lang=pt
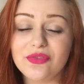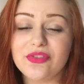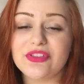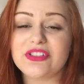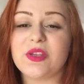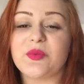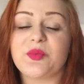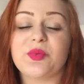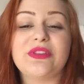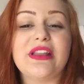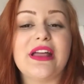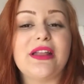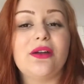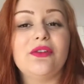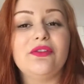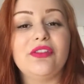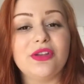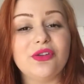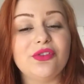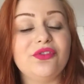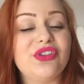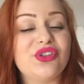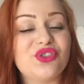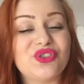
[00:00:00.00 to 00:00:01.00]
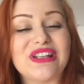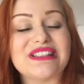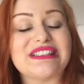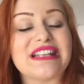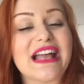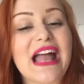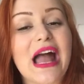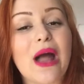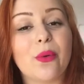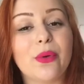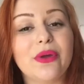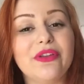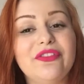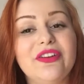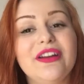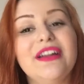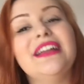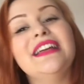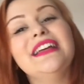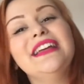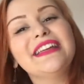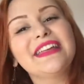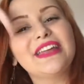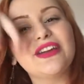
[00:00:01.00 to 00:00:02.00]
Vocês puderam ver no vídeo da Saga Ruiva,
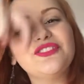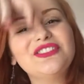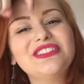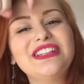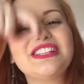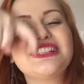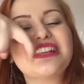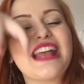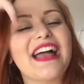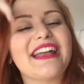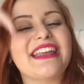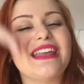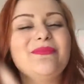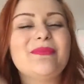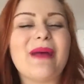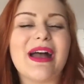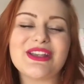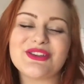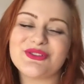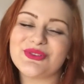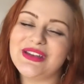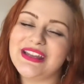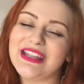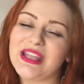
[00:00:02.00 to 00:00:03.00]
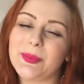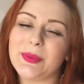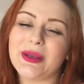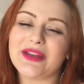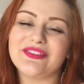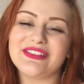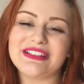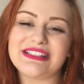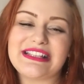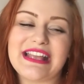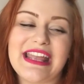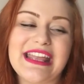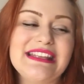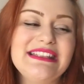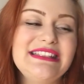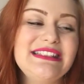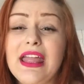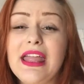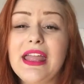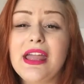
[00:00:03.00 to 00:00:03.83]
que eu vou deixar aqui embaixo o link pra vocês.